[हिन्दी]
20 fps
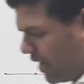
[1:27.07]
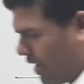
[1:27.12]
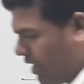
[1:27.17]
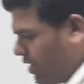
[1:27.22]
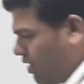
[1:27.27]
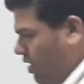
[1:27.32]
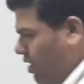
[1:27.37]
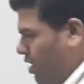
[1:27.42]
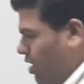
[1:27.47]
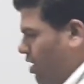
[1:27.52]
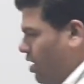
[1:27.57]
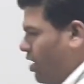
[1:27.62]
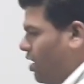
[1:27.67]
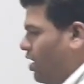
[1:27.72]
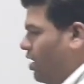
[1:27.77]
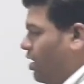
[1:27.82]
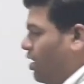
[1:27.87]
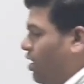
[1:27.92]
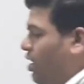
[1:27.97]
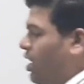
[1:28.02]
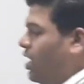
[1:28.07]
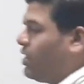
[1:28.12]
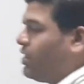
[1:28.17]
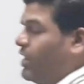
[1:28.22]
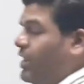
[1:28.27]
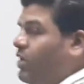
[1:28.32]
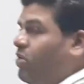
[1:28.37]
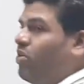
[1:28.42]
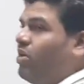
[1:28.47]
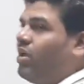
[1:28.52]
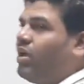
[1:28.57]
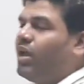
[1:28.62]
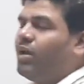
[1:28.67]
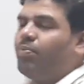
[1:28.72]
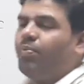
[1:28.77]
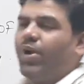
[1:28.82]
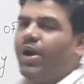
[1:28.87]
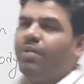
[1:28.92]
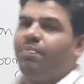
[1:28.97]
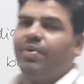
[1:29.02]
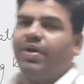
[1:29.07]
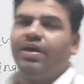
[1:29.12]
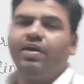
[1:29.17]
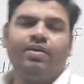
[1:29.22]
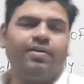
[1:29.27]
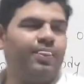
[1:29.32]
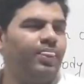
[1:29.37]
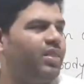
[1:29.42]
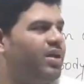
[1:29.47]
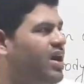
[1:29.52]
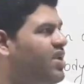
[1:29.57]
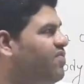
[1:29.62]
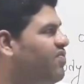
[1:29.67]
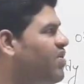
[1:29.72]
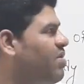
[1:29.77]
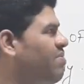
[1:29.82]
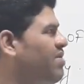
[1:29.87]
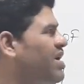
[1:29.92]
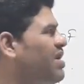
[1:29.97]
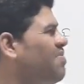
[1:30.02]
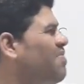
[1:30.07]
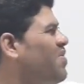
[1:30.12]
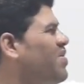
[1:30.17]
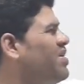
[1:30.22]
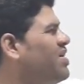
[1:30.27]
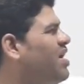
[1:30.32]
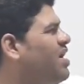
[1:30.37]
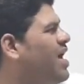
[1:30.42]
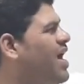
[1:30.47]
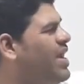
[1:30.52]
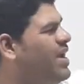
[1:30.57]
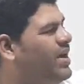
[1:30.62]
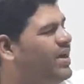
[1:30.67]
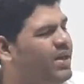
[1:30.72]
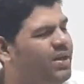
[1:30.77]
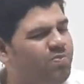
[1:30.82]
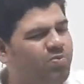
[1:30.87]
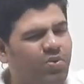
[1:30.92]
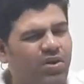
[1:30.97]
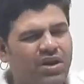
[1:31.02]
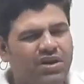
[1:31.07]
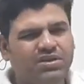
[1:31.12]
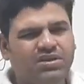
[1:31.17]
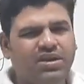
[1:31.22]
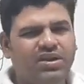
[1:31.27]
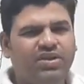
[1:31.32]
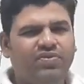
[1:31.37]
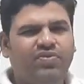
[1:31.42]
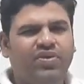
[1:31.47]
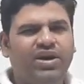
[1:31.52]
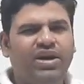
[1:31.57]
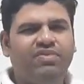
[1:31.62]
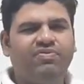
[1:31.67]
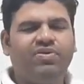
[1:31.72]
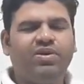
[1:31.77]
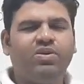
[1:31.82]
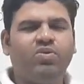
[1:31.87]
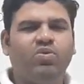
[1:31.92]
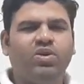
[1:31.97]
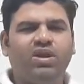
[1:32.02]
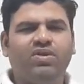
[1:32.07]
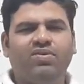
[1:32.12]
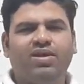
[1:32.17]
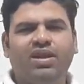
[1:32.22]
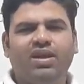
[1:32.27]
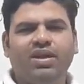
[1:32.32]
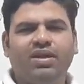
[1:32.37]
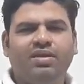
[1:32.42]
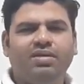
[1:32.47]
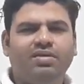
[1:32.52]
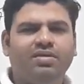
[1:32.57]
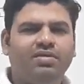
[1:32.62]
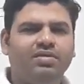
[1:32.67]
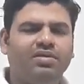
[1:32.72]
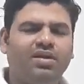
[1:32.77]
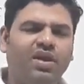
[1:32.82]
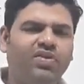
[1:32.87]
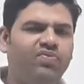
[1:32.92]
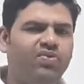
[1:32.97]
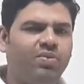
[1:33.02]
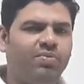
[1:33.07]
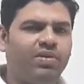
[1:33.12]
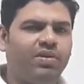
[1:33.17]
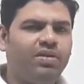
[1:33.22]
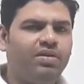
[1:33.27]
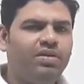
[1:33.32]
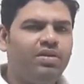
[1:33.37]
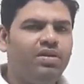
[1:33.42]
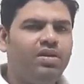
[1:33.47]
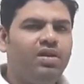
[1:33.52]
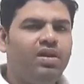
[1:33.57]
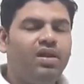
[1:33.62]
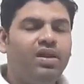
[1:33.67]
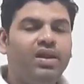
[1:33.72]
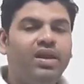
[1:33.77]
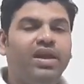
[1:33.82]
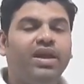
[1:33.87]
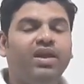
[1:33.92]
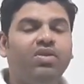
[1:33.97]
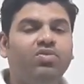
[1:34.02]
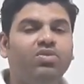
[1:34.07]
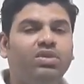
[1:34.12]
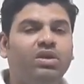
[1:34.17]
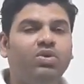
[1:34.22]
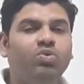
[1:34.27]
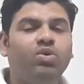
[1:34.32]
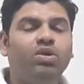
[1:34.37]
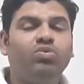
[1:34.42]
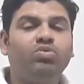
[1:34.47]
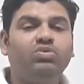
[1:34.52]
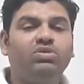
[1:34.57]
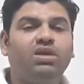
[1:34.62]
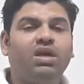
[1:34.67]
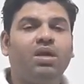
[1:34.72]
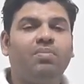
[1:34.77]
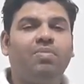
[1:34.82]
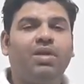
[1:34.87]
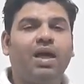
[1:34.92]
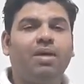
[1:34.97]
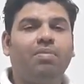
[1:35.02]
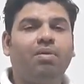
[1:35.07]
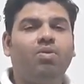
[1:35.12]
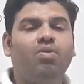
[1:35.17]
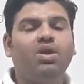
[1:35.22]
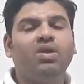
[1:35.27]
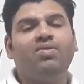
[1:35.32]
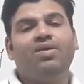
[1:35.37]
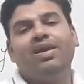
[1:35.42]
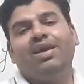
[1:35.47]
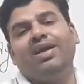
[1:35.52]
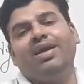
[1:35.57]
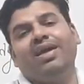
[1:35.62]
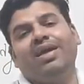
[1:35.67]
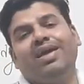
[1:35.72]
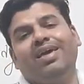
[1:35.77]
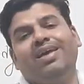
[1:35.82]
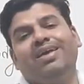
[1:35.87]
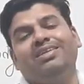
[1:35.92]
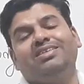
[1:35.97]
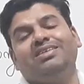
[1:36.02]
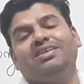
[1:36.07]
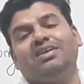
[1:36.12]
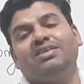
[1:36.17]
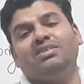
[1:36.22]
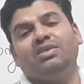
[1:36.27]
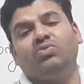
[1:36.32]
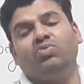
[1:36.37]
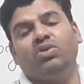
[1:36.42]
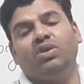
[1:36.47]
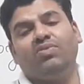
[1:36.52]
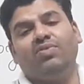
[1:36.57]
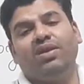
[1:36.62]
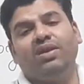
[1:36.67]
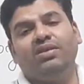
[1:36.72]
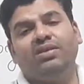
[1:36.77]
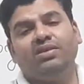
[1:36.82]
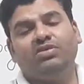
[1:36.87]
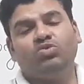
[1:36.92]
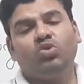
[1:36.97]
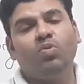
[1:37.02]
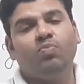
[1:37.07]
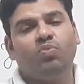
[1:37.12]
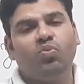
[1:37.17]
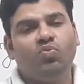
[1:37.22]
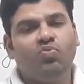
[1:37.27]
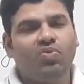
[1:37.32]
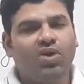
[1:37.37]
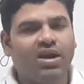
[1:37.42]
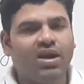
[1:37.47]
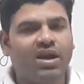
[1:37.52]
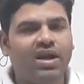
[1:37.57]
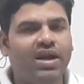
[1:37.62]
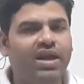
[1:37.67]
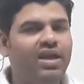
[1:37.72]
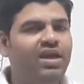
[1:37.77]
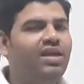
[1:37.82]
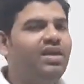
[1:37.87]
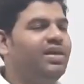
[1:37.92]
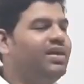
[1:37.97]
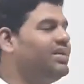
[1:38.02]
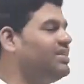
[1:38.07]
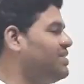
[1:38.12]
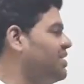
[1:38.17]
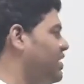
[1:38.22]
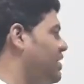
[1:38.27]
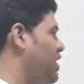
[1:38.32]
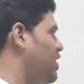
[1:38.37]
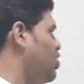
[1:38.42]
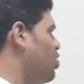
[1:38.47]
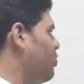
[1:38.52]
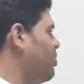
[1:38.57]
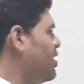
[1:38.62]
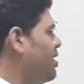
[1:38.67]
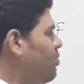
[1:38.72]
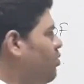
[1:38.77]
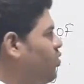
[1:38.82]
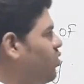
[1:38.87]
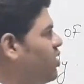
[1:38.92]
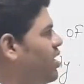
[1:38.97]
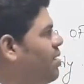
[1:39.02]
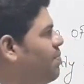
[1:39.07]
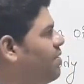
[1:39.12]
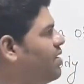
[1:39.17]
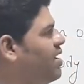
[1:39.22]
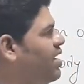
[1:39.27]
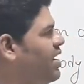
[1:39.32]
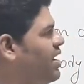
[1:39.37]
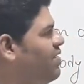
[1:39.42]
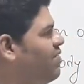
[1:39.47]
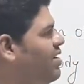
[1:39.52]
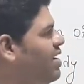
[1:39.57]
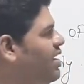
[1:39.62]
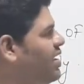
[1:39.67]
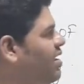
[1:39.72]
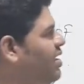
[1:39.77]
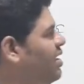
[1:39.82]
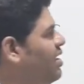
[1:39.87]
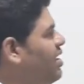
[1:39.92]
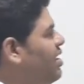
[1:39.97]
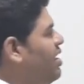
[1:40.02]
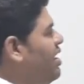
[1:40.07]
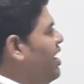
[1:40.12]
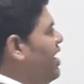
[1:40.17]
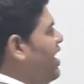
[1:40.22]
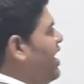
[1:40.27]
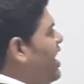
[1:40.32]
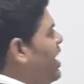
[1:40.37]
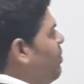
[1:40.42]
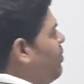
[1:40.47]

है तीनों अलग अलग पॉइंट पे कंफर्म है कि बॉडी का काइनेटिक पोटेंशियल डिफरेंट डिफरेंट होने वाला है कंफर्म है लेकिन वो तीनों एक दूसरे के बराबर होने वाले हैं एनर्जी कंजर्व होने वाली है इसको प्रूव करना है इसीलिए टॉपिक हम लोग यहाँ पर करने वाले हैं ए